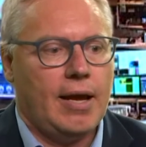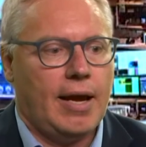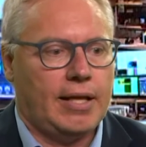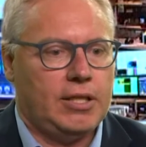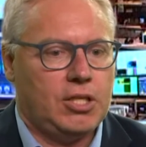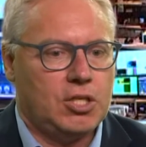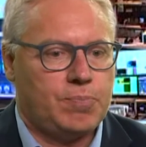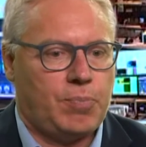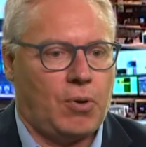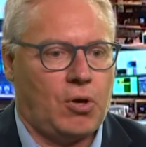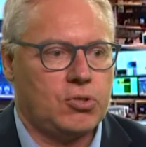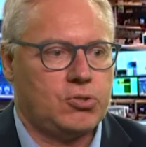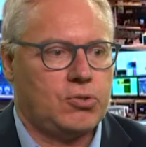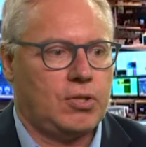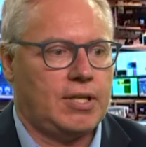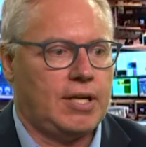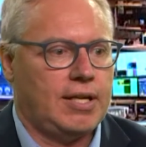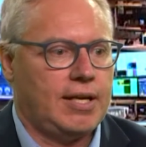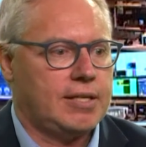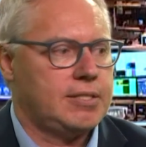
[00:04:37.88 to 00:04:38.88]
è disposto
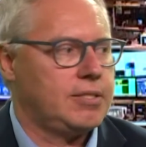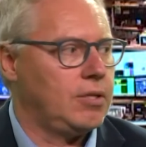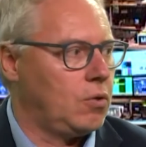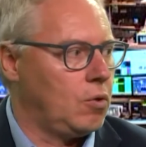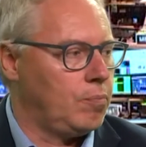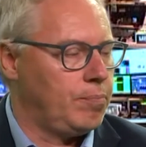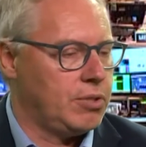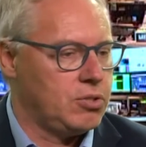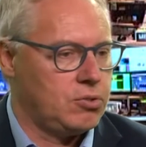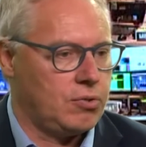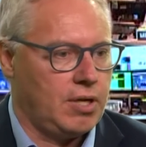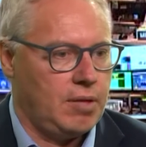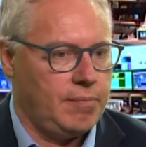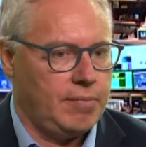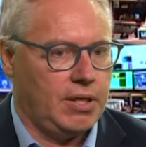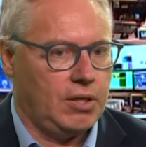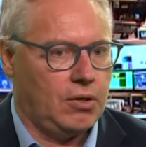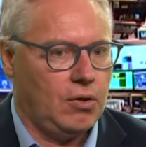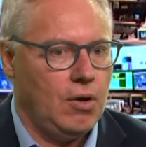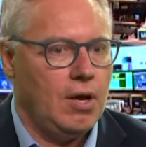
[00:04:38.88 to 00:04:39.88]
ad allearsi col peggior
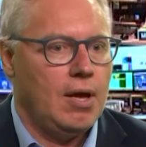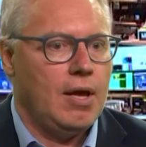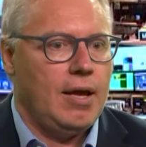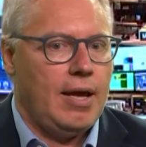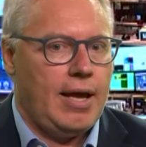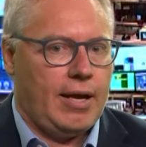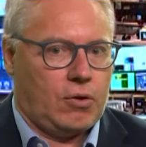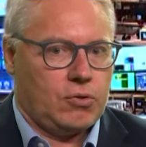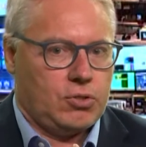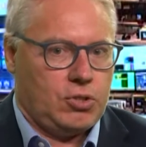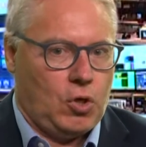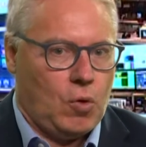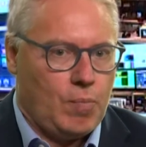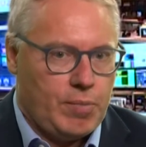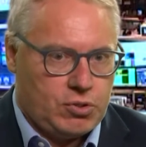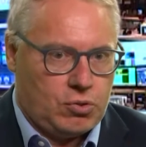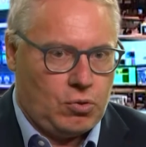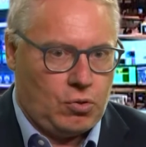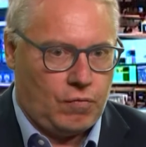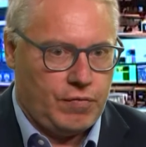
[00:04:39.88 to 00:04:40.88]
nemico, ecco,
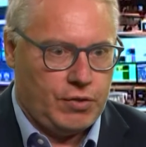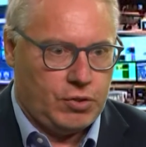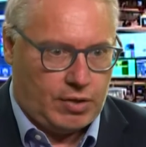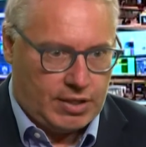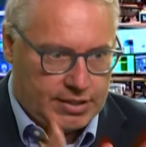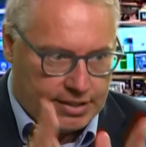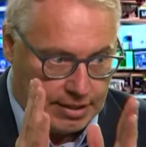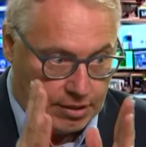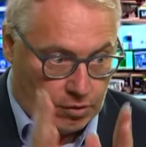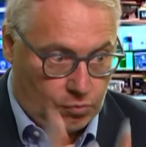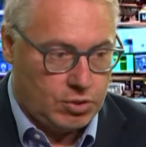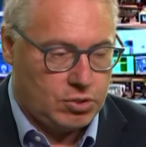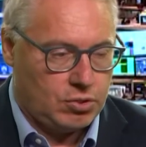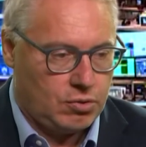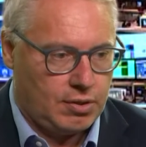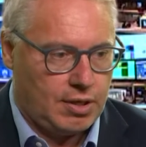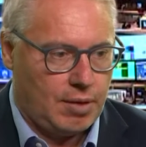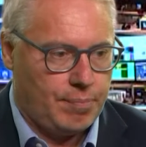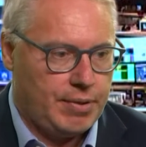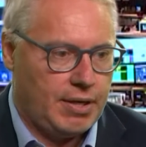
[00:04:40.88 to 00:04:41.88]
siccome sono convinto che i italiani questo
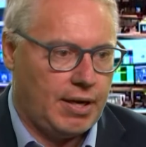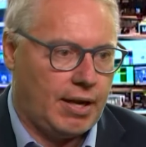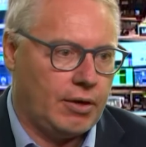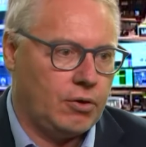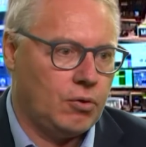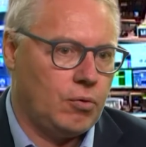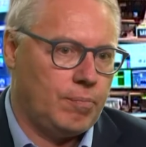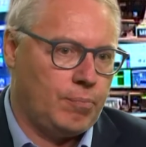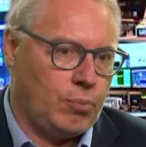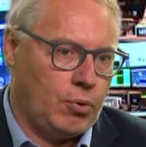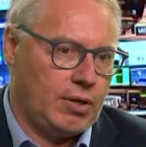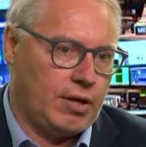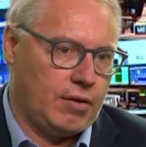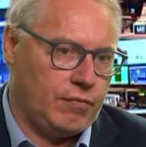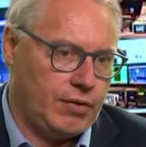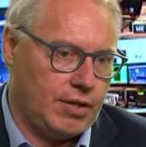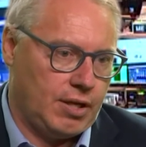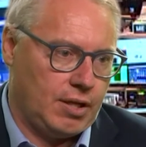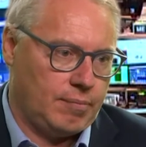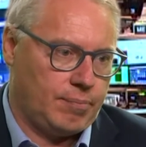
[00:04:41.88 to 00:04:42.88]
lo capiranno, poi alla
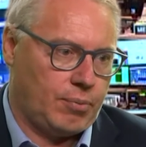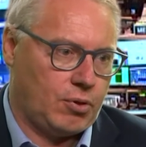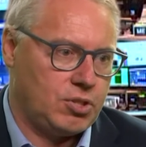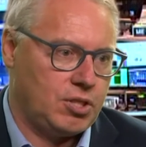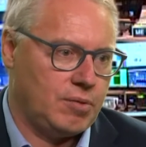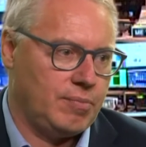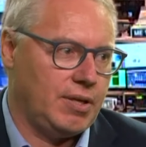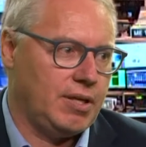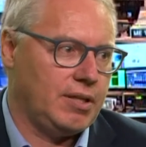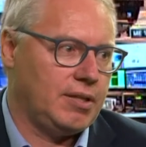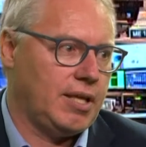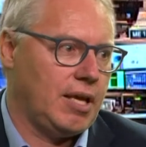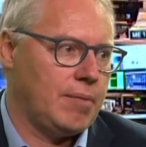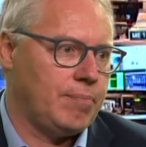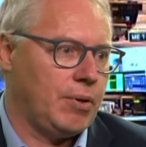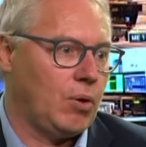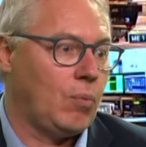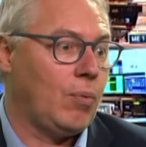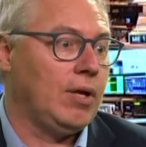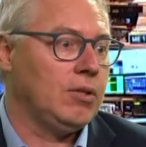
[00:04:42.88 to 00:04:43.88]
fine, nei prossimi
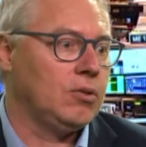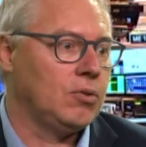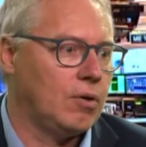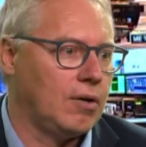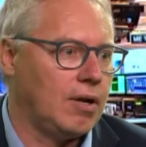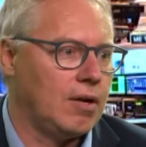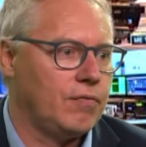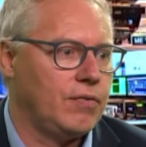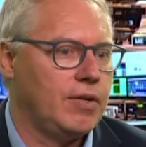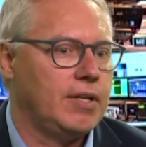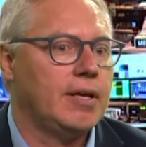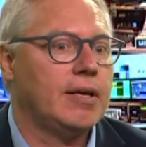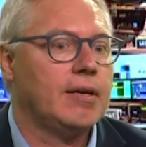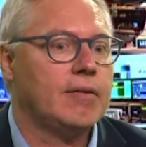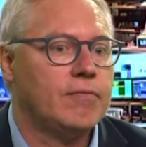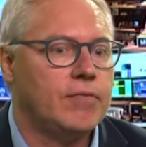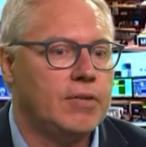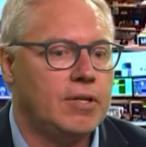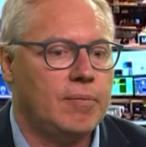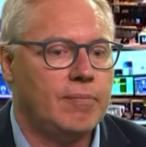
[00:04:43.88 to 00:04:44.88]
tempi, quando alla fine,
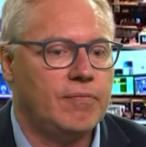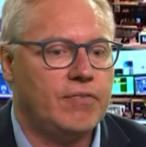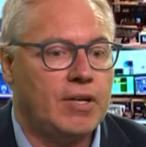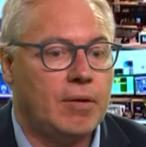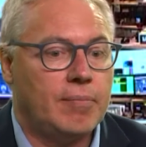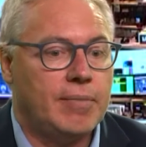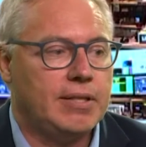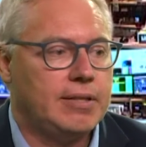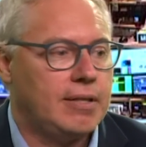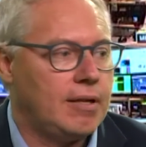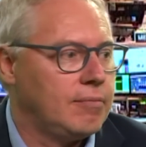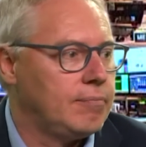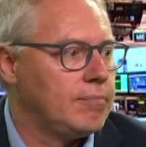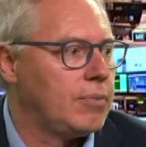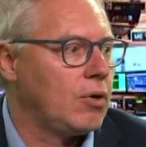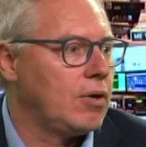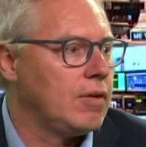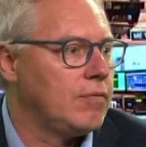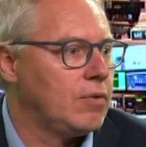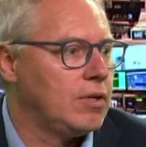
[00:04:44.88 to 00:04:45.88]
finalmente la
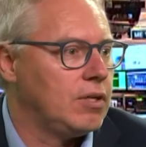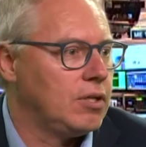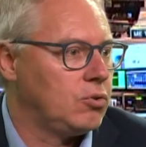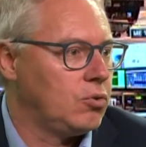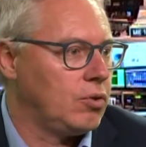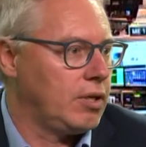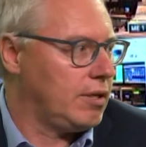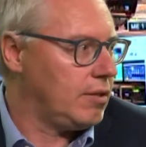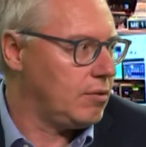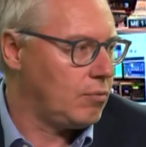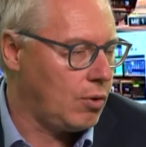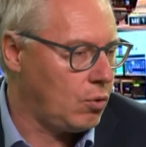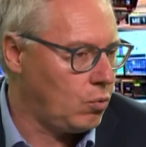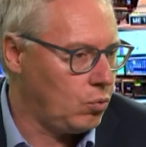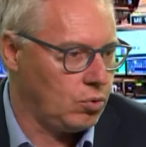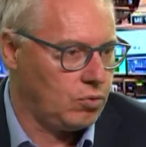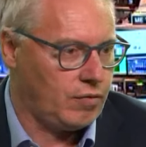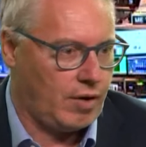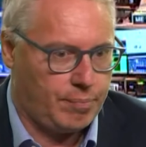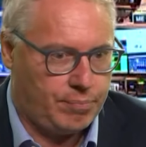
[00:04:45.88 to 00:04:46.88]
parola ai lettori
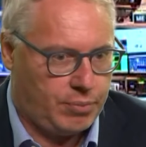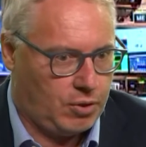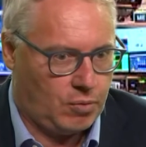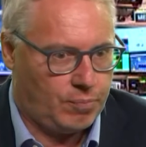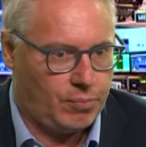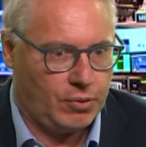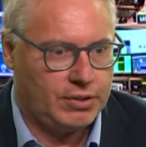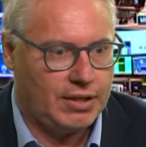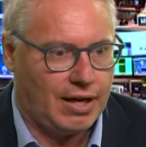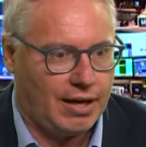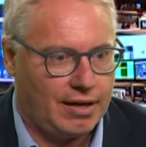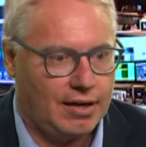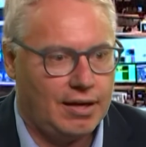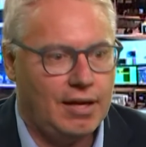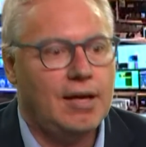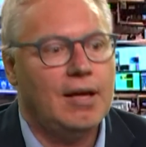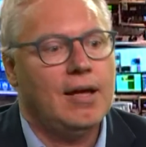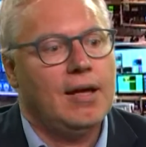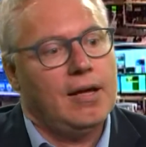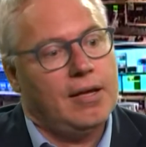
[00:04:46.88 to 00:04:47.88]
qualcuno dovrà prima o poi
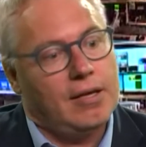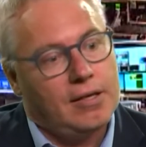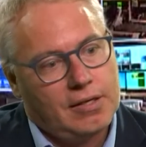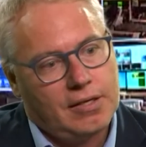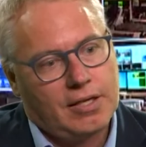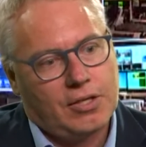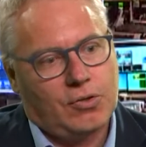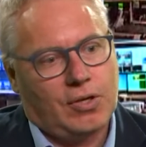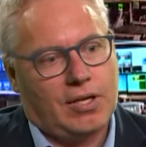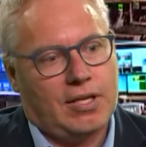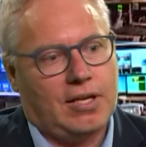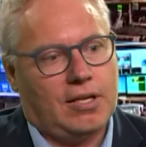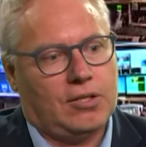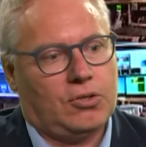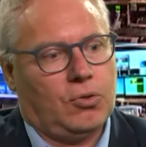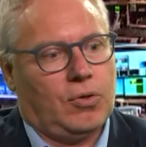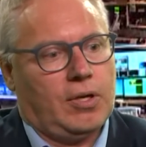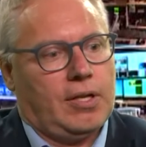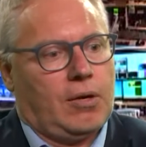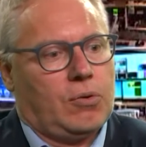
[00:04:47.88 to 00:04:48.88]
darla, credo che gli
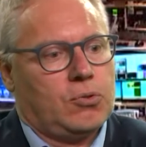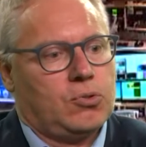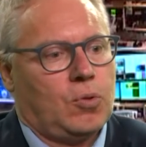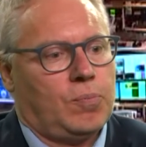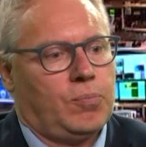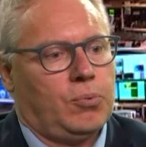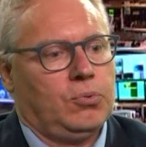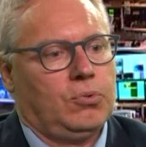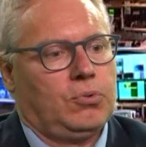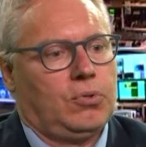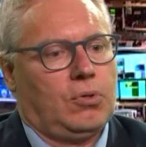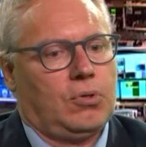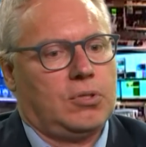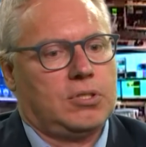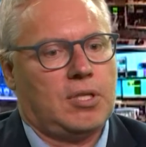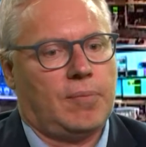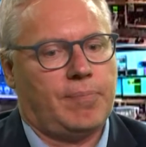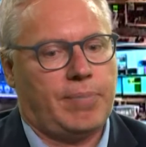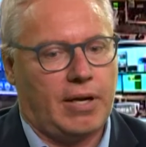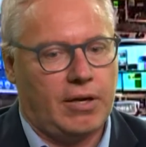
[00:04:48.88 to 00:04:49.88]
elettori a questo punto
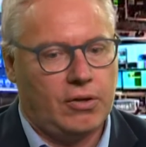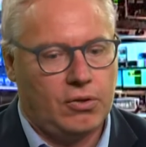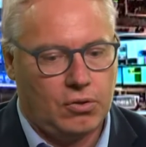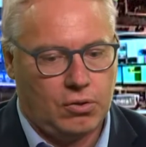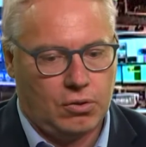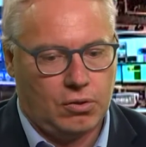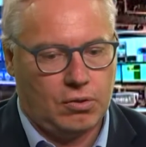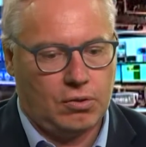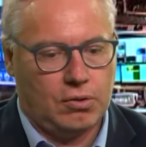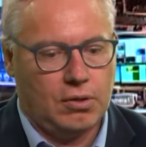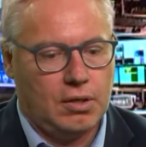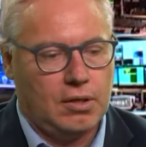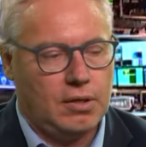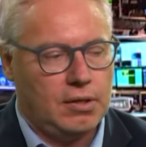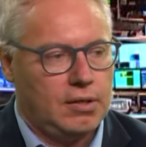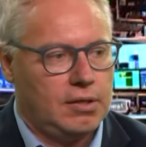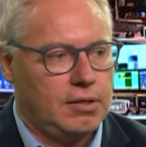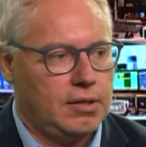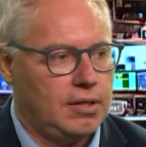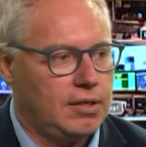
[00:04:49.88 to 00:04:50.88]
sapranno
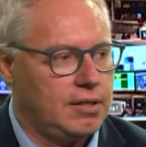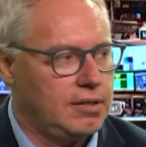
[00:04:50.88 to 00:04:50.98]
eh, Ecco,